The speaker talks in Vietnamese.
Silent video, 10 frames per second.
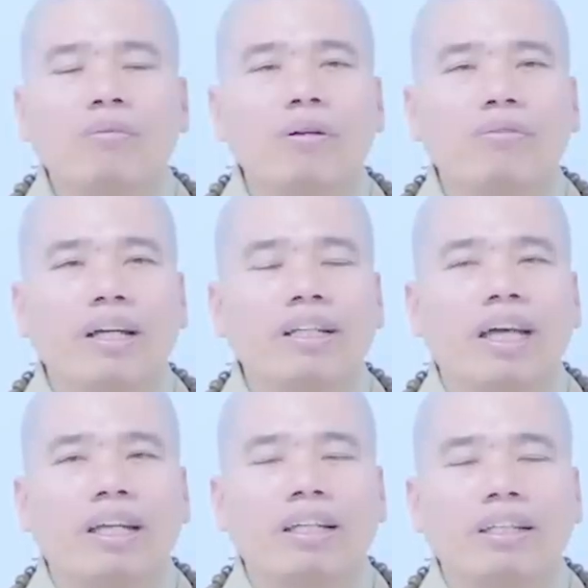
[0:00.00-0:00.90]
một vị
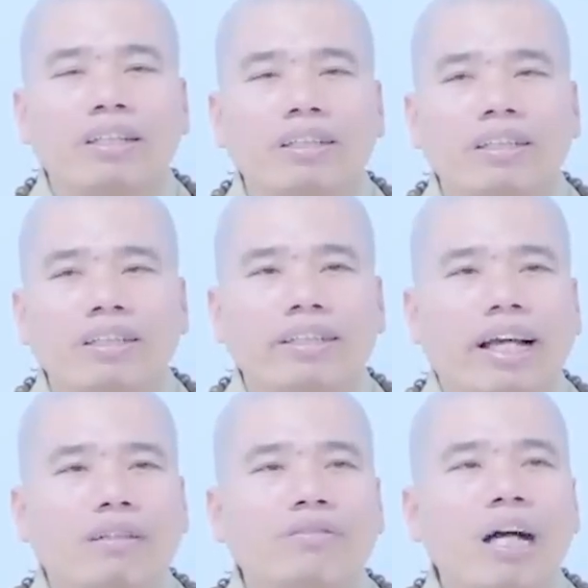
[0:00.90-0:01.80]
này
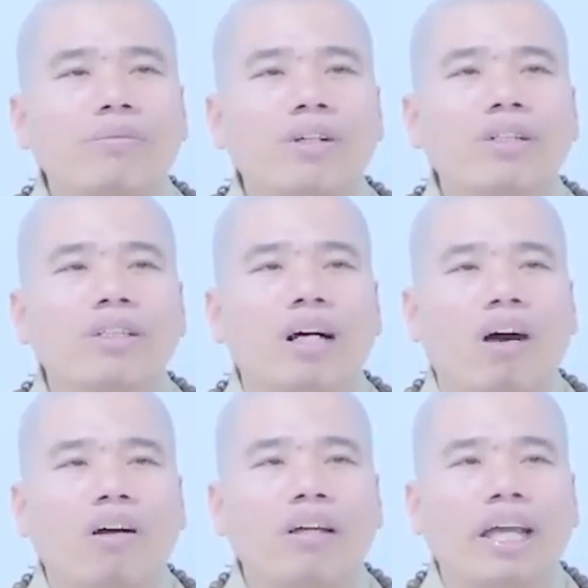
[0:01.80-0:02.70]
giảng pháp có người
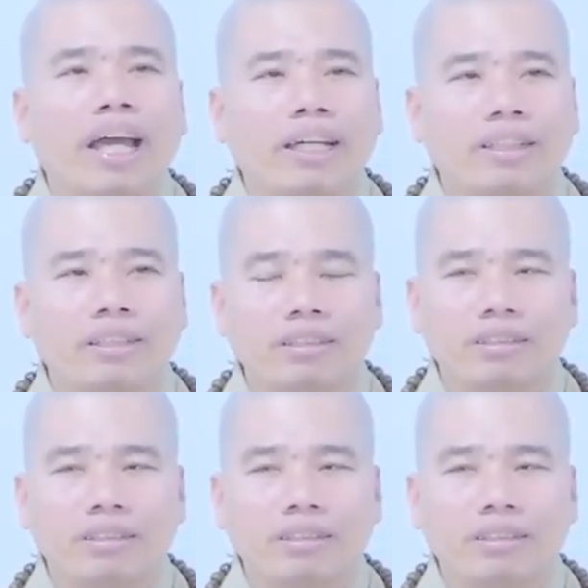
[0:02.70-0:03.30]
hỏi ngài